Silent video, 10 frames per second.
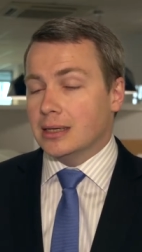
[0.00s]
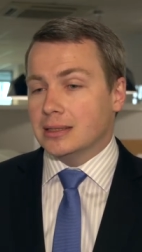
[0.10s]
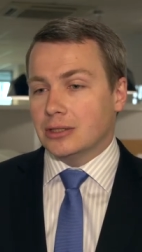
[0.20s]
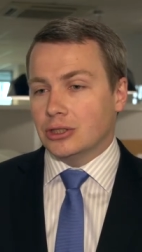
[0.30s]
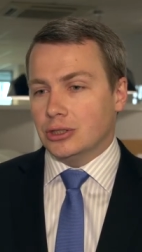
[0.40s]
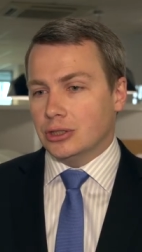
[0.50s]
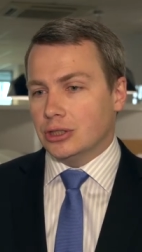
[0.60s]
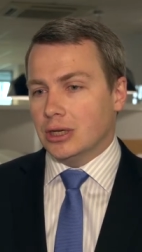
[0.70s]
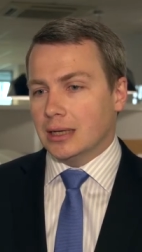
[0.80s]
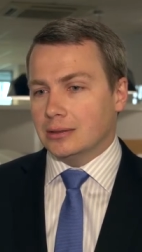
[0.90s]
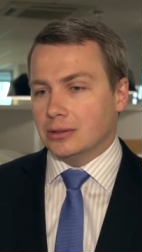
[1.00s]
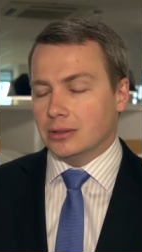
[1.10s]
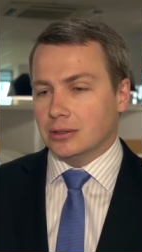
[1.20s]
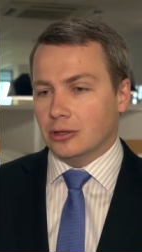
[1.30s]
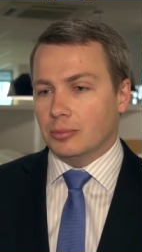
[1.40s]
za 30 lat
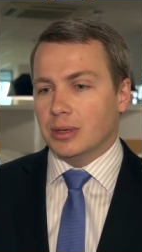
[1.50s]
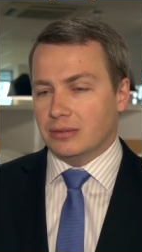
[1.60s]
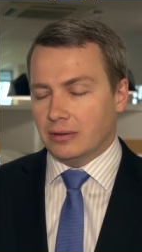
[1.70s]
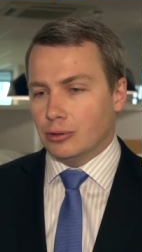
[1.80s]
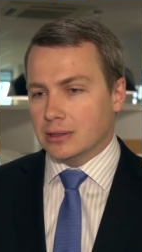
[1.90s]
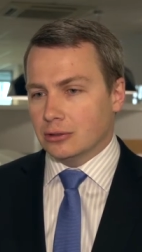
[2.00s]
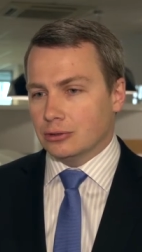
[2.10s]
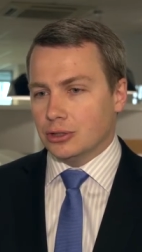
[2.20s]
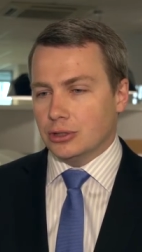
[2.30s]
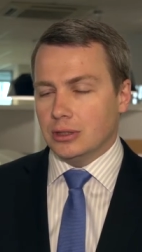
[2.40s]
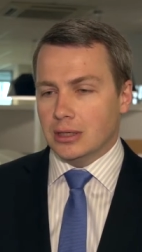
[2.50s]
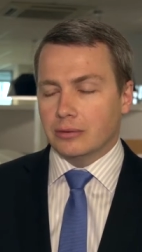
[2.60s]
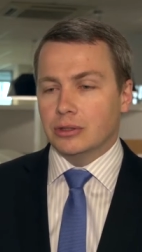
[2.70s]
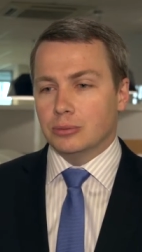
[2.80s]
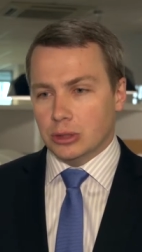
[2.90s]
do prawa własności,
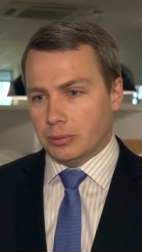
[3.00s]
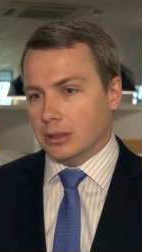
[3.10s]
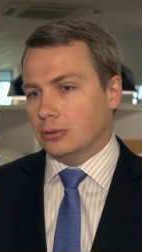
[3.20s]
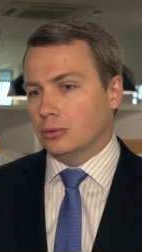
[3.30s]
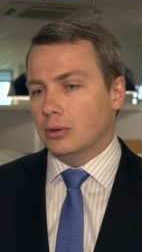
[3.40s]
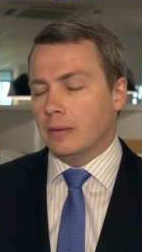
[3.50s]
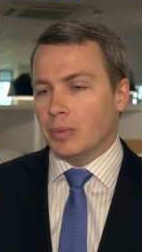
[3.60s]
jednak w tym przypadku